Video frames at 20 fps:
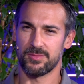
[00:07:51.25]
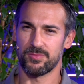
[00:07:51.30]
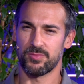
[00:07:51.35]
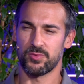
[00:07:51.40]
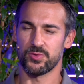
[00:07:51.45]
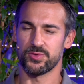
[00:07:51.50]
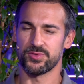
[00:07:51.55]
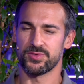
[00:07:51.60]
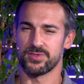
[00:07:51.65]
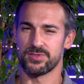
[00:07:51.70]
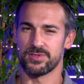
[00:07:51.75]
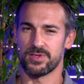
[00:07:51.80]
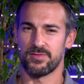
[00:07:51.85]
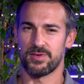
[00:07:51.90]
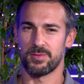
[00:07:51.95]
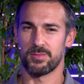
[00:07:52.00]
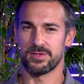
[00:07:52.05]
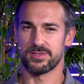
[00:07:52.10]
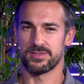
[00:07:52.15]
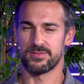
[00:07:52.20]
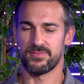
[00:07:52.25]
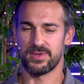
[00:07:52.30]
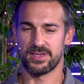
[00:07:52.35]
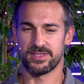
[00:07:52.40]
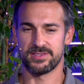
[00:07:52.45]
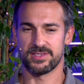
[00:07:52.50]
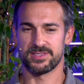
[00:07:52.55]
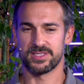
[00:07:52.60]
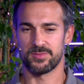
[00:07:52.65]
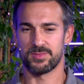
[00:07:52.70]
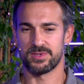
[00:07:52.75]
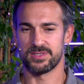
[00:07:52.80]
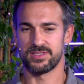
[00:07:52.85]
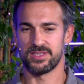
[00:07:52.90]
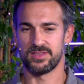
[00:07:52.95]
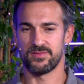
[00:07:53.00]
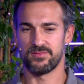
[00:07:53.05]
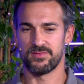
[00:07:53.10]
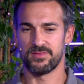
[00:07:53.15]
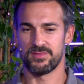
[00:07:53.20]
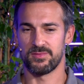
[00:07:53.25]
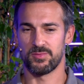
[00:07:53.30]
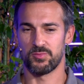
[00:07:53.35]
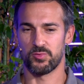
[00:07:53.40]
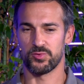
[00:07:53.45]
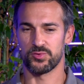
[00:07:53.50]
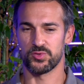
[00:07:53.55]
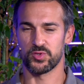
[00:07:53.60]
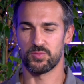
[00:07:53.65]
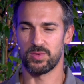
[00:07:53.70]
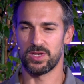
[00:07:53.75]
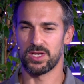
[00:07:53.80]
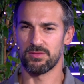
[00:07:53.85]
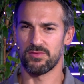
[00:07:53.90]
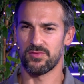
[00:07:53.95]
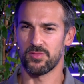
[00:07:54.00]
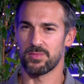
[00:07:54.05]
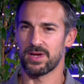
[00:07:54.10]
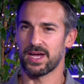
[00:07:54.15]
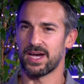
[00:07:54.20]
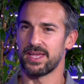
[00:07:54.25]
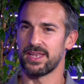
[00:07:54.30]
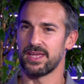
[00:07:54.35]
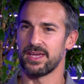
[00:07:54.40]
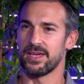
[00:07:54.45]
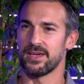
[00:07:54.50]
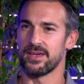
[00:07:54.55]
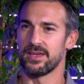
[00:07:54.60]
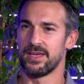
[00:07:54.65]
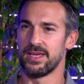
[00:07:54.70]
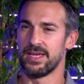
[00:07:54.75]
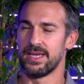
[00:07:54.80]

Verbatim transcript: Bozen, da werden wir das erste Mal sehen, wie Bozen spielt, aber vom Kader her